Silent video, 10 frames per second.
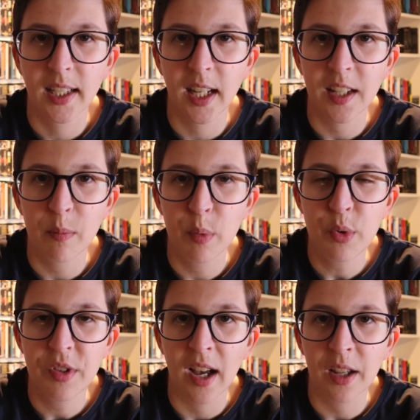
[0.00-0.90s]
Canal
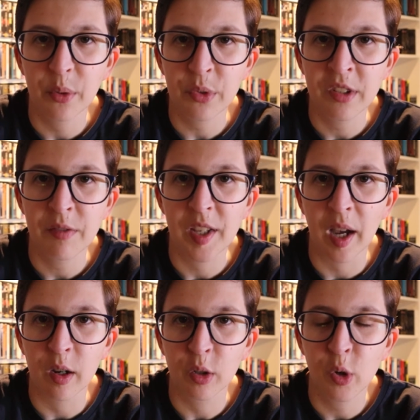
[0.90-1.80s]
Plus a annoncé
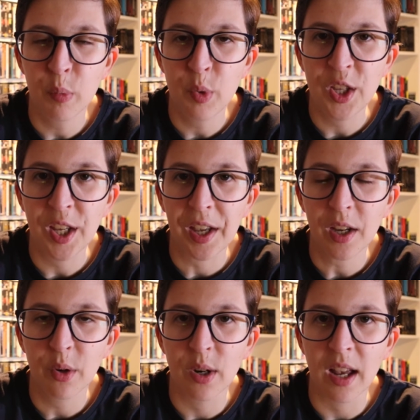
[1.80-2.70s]
via un
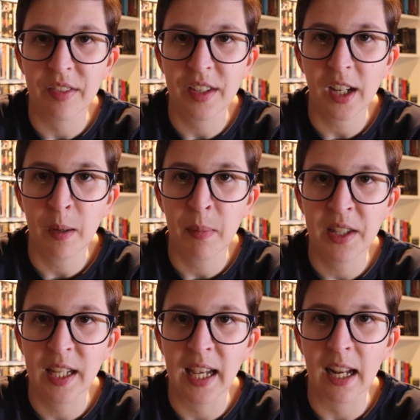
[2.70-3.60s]
communiqué que la série
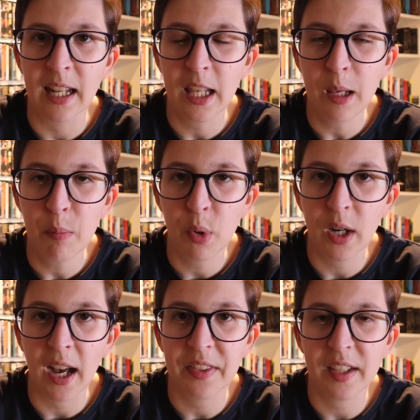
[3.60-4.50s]
médicale
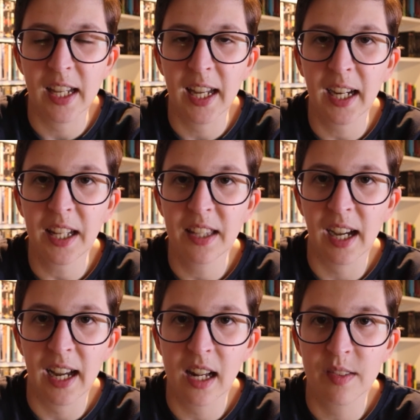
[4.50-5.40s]
Hippocrate, écrite
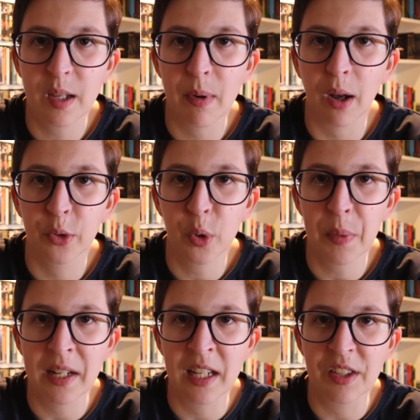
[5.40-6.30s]
et réalisée par
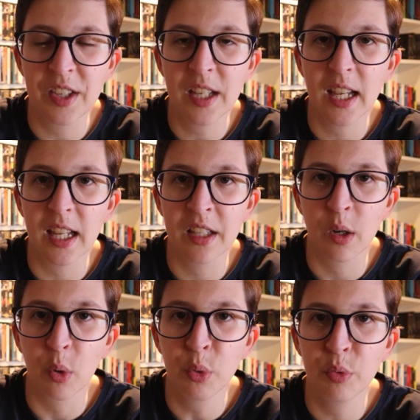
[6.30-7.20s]
Thomas Lilty,
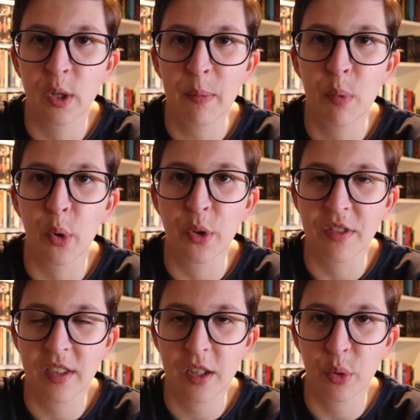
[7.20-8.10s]
était renouvelée pour une
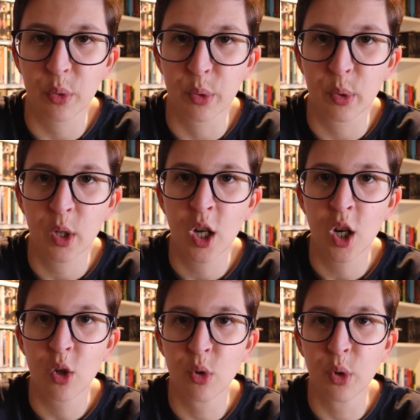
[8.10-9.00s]
saison 2.
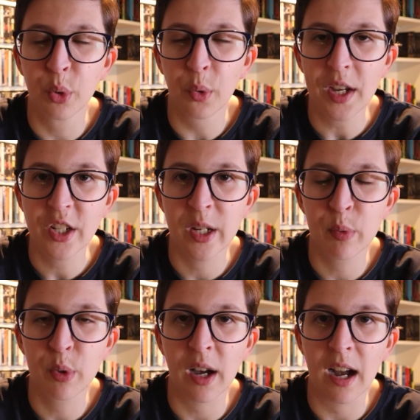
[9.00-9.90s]
Le tournage
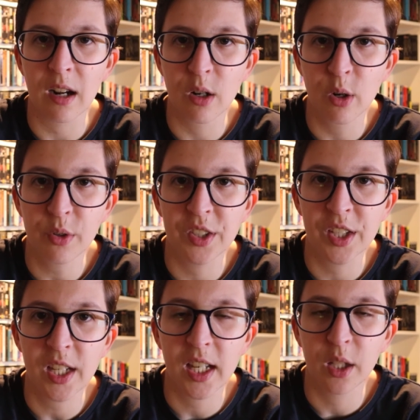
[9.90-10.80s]
débutera
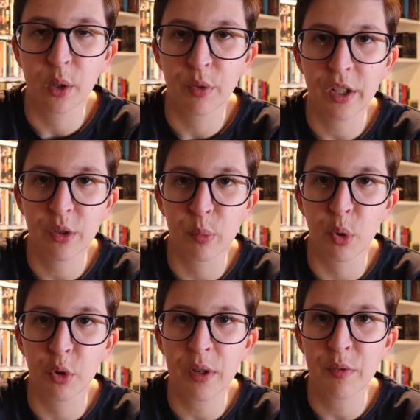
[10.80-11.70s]
lundi et devrait se
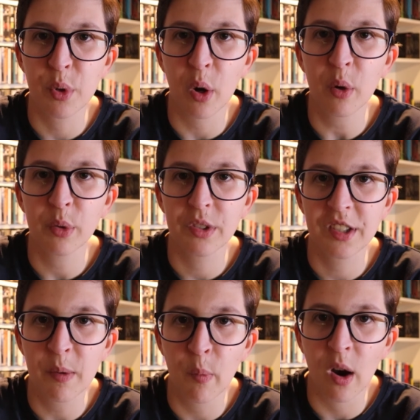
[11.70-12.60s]
poursuivre durant
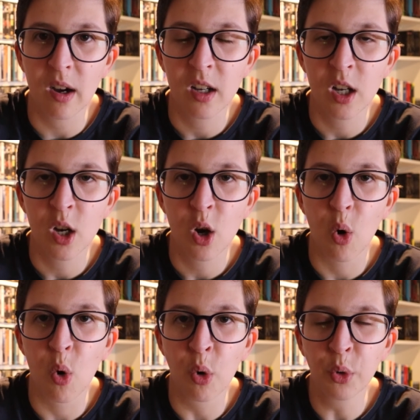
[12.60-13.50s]
6 mois.
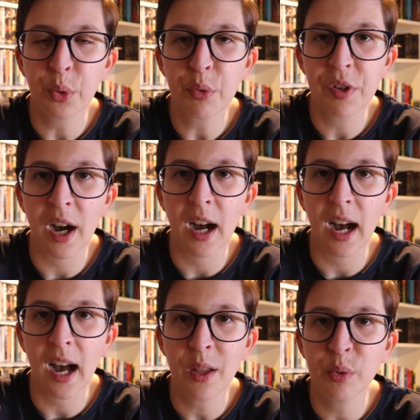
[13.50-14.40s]
On
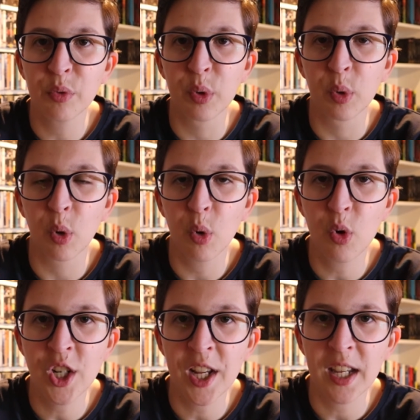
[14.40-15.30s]
retrouvera à nouveau
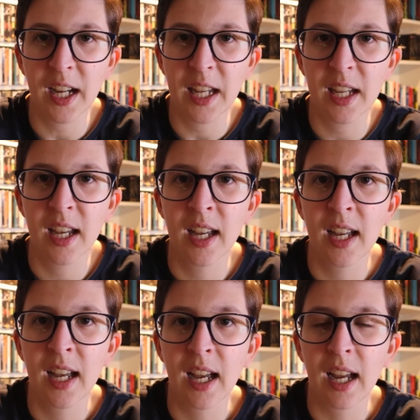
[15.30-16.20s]
au générique
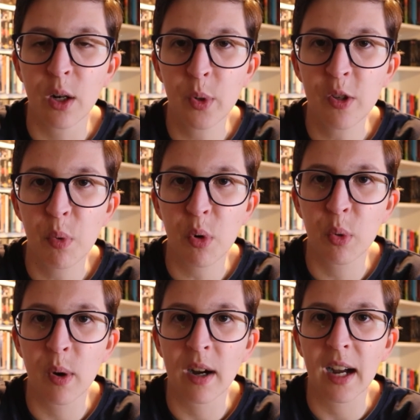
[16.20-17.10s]
Louise
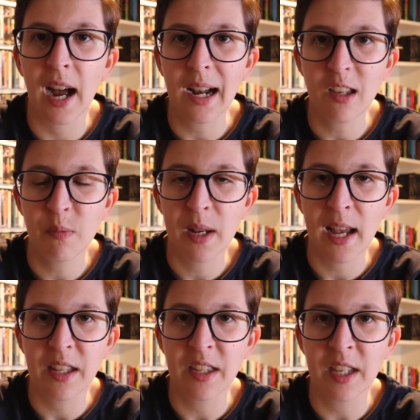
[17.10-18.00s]
Bourgoin, Alice
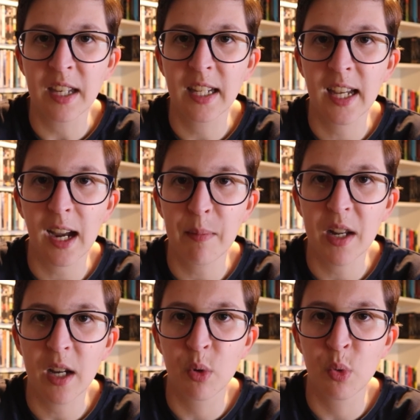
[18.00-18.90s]
Belaïdi,
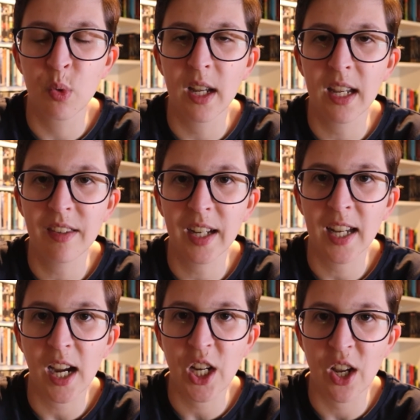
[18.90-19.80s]
Karim Leclou et
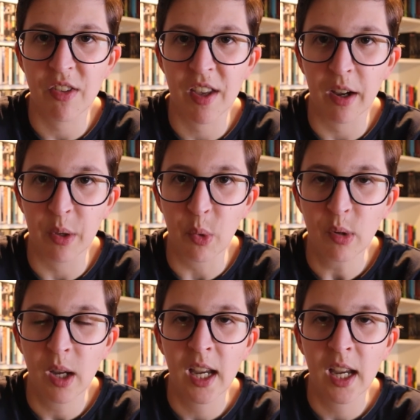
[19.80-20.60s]
Zachary Chasserio.